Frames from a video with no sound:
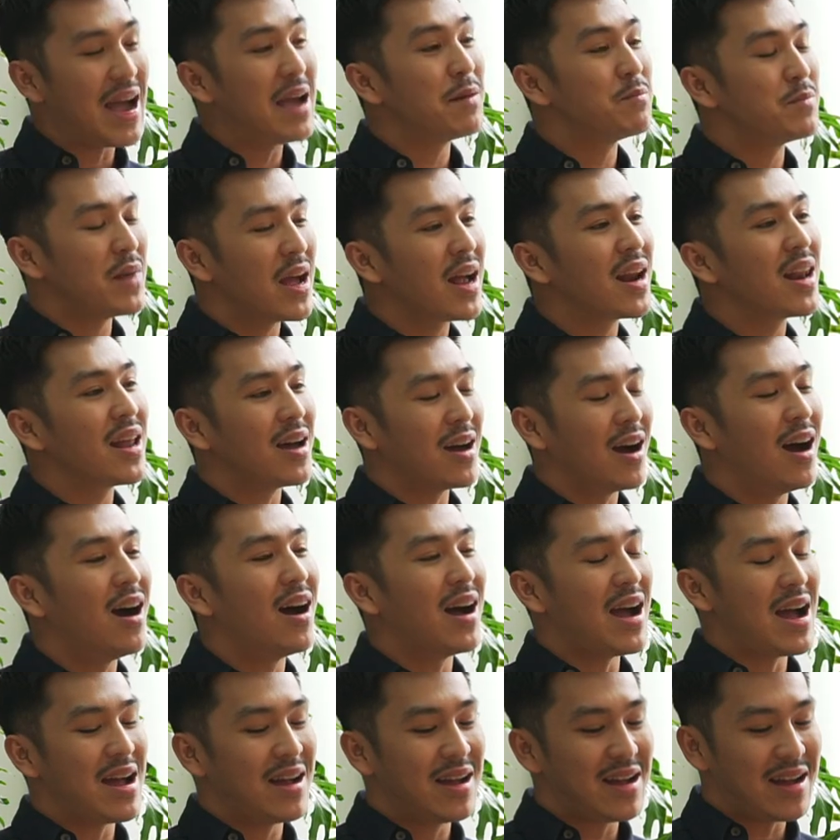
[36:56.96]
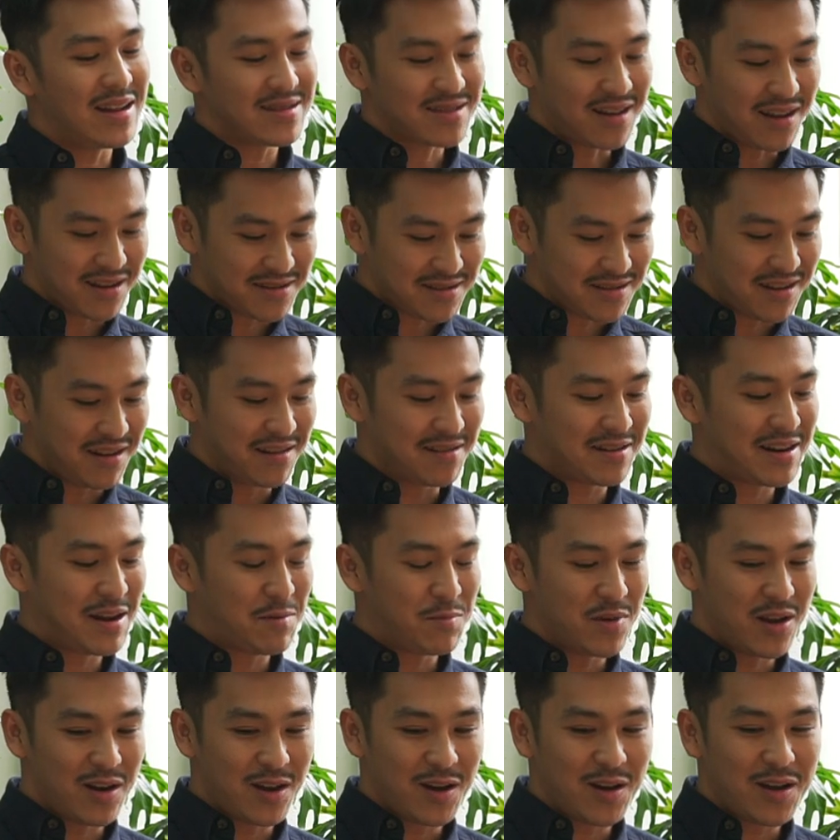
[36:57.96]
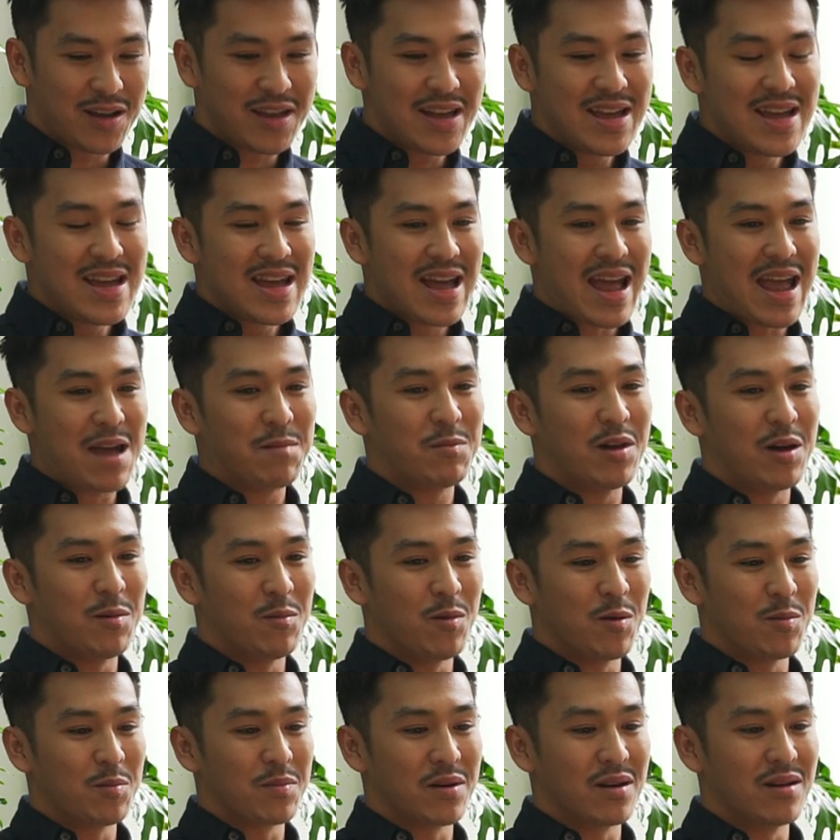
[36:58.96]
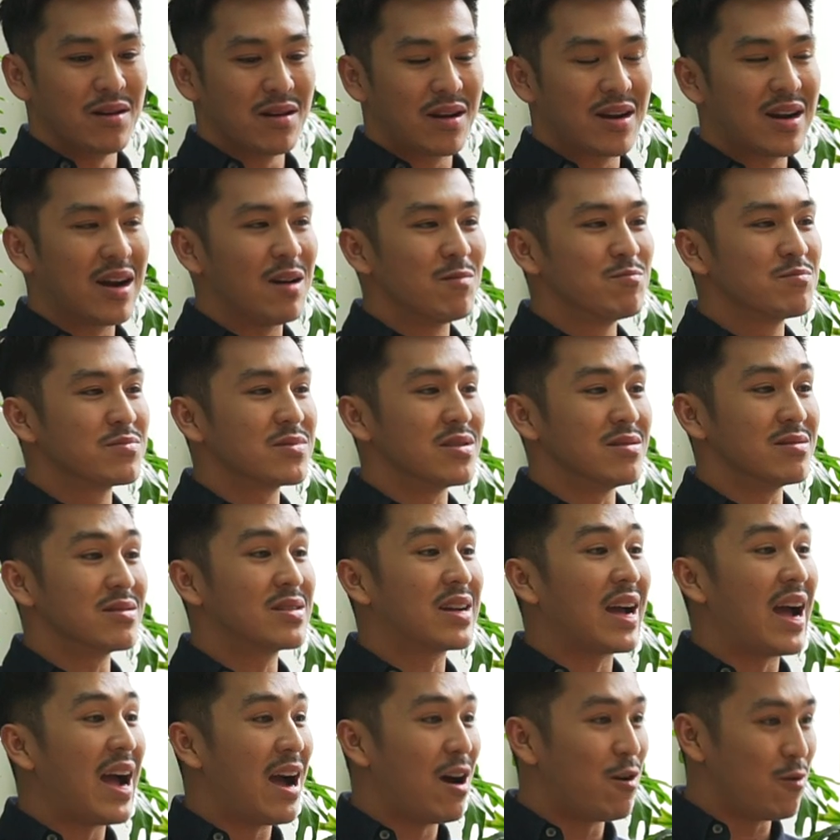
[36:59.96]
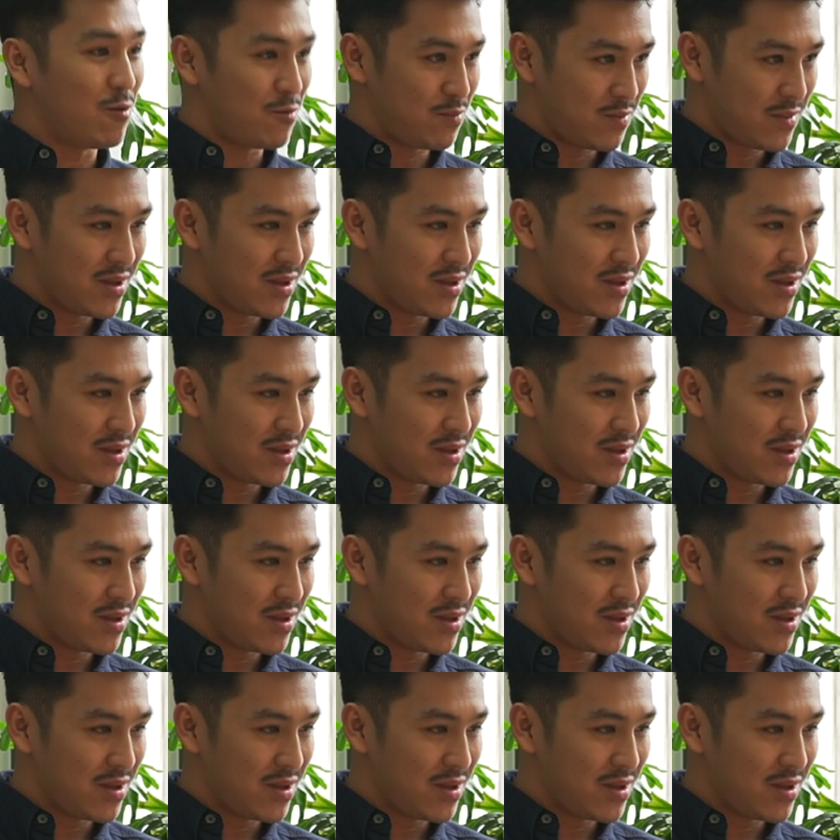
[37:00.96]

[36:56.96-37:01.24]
em đang là thật sự ra mà nói em là một người không tự cao